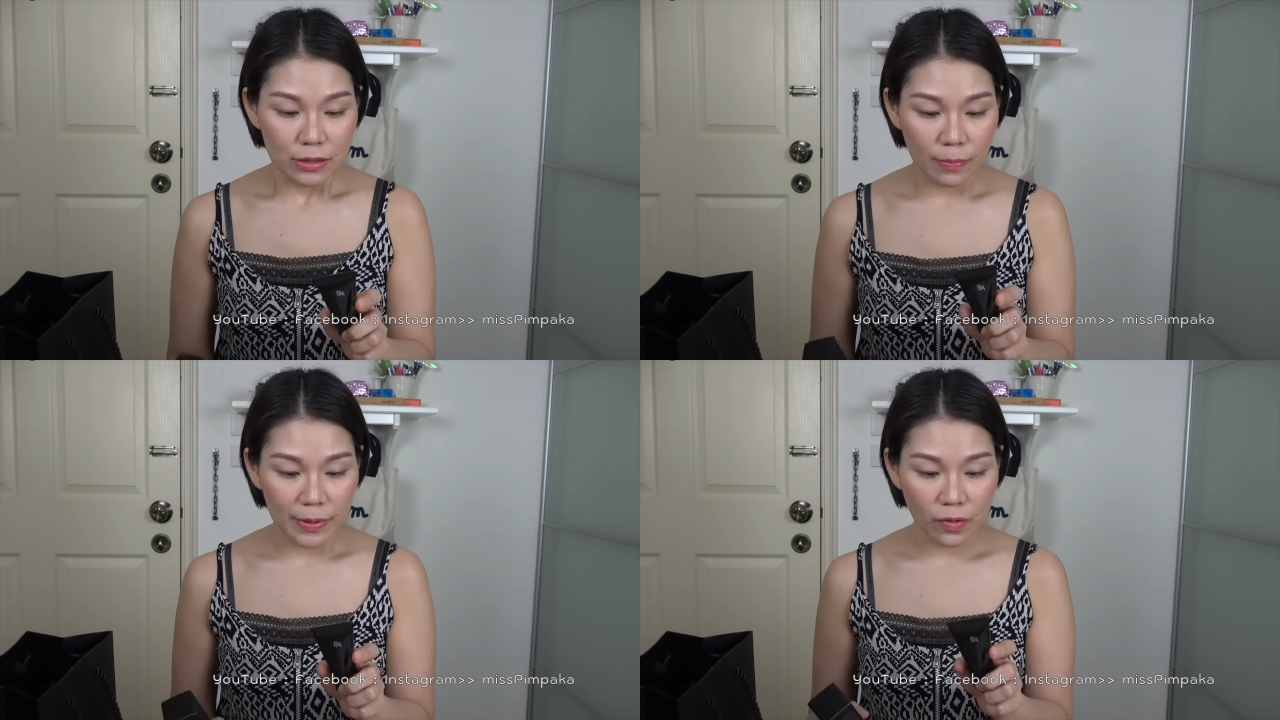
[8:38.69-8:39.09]

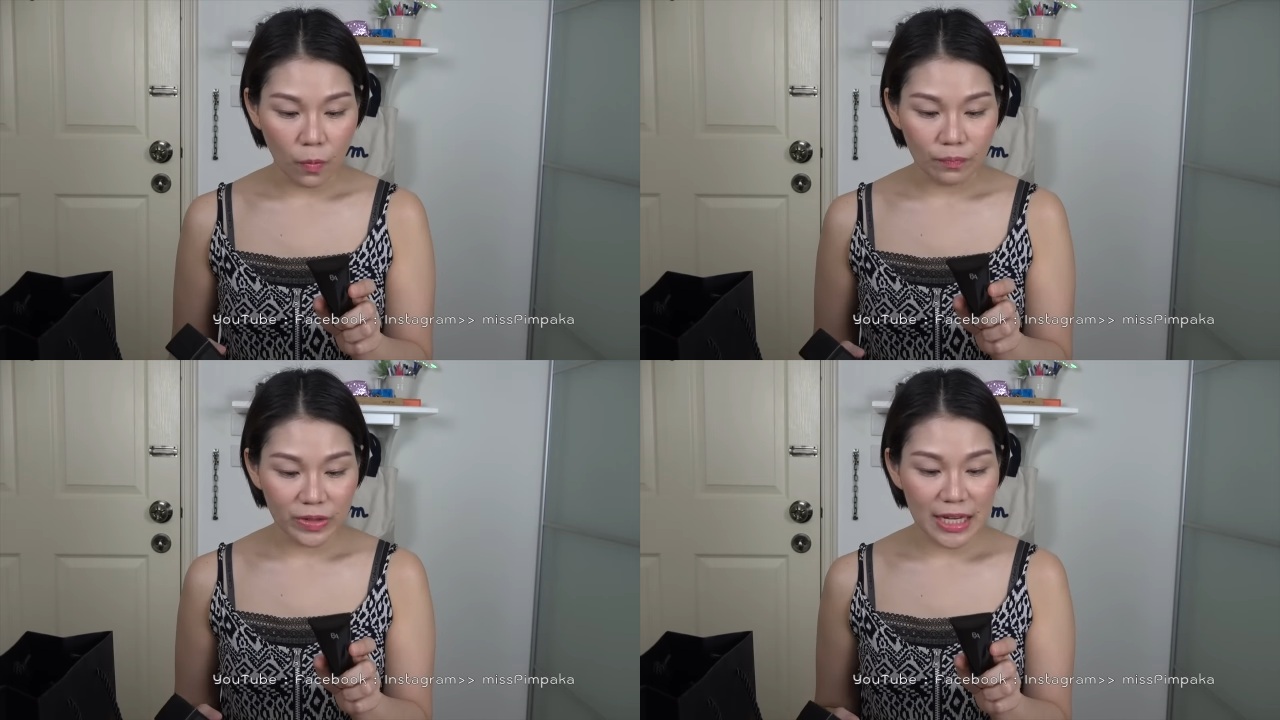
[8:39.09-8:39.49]
ส่วนผส
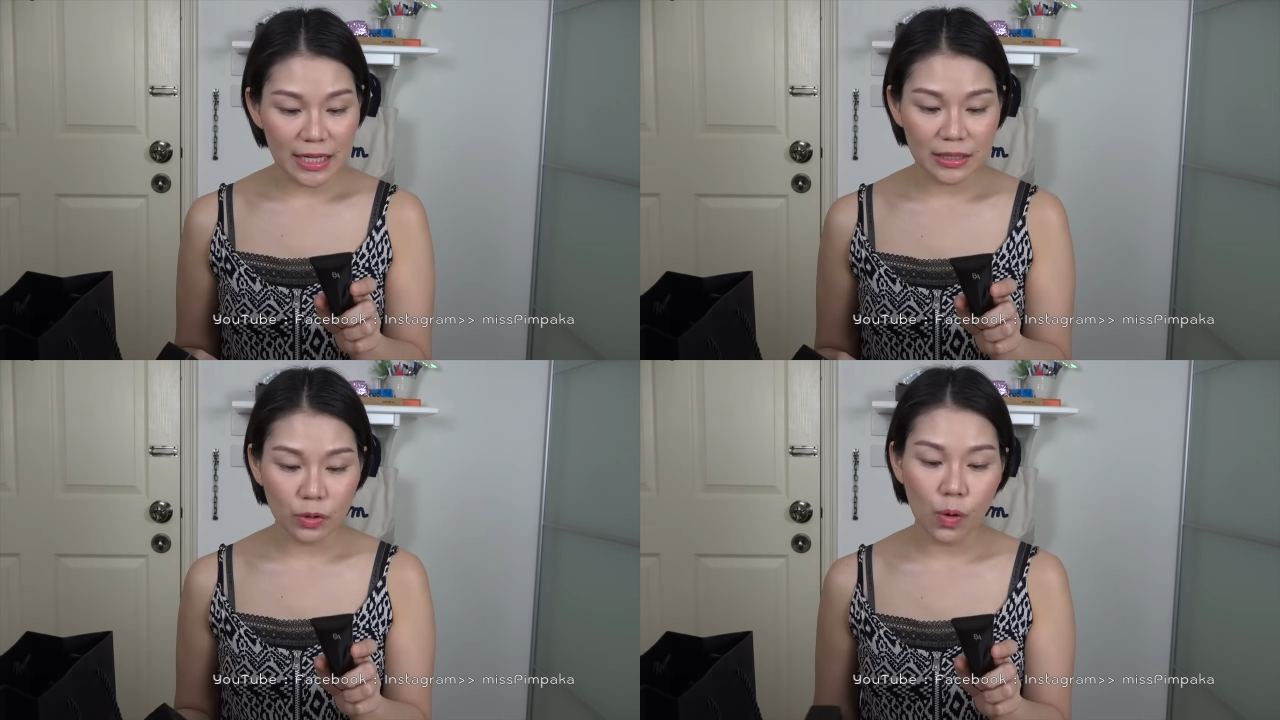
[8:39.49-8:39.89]
มที่
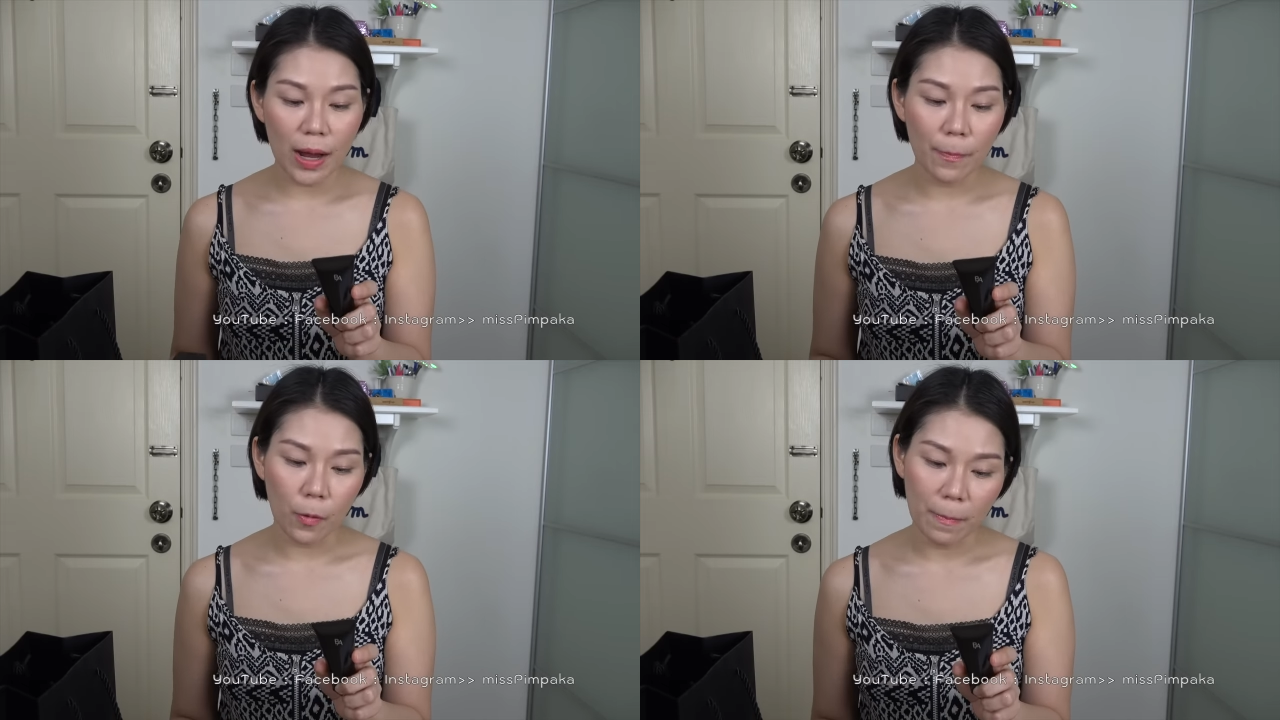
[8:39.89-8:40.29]
ช่ว
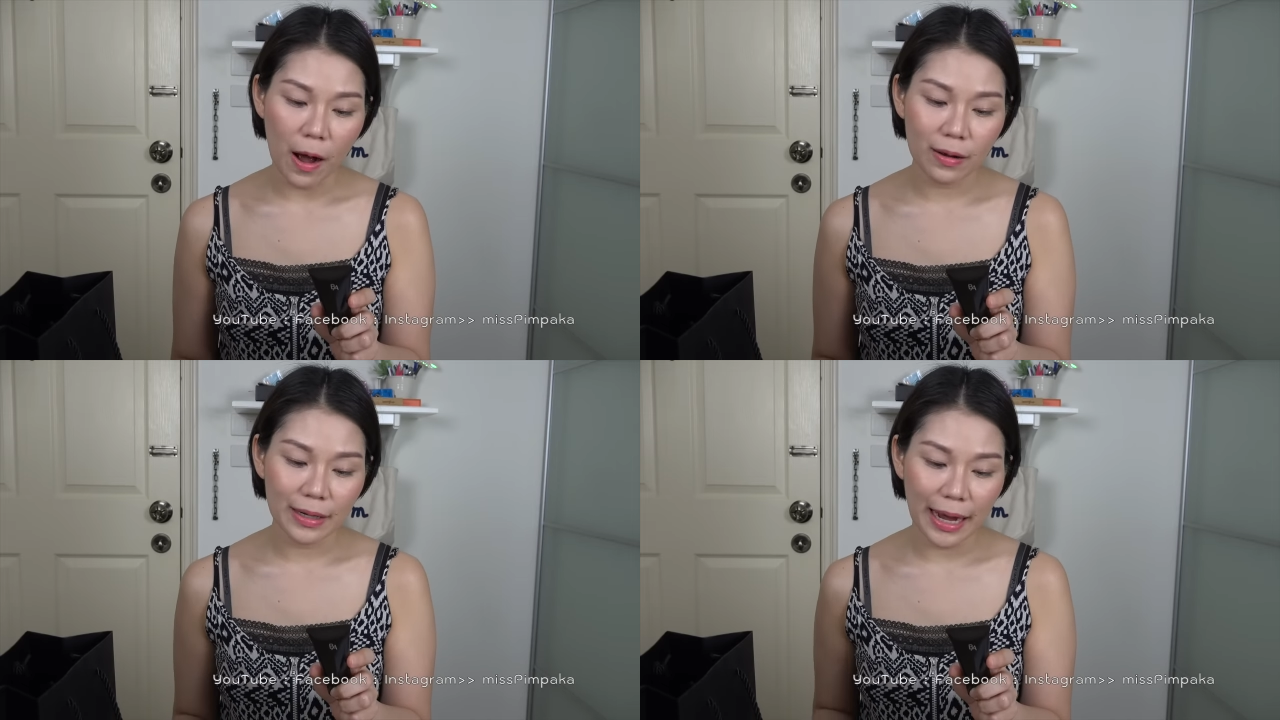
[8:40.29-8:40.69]
ยปก
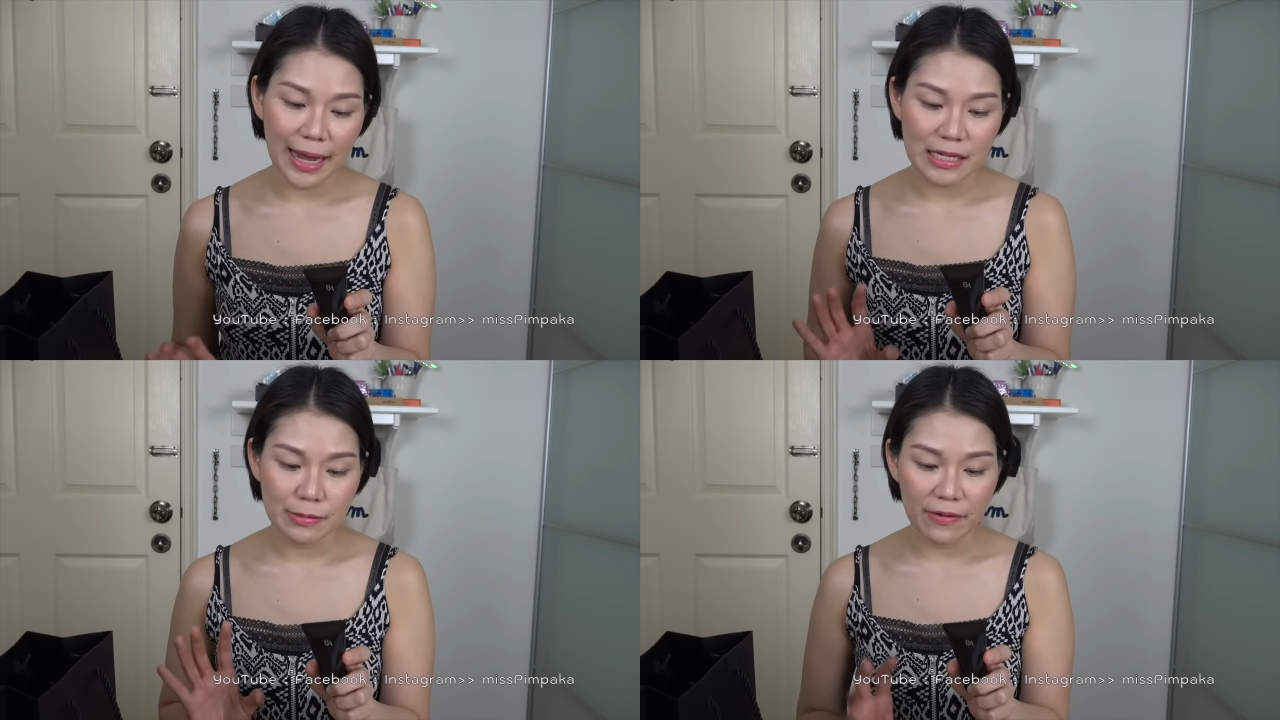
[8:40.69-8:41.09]
ป้องนะคะ
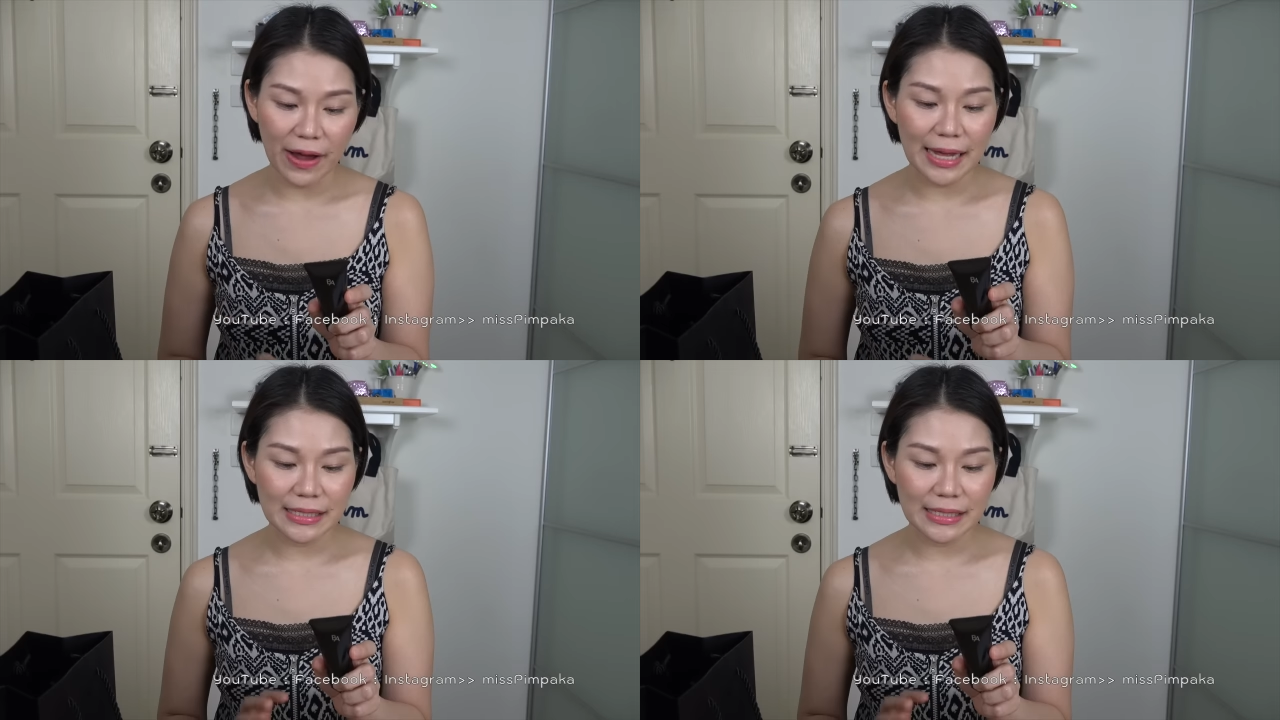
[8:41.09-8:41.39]
SPF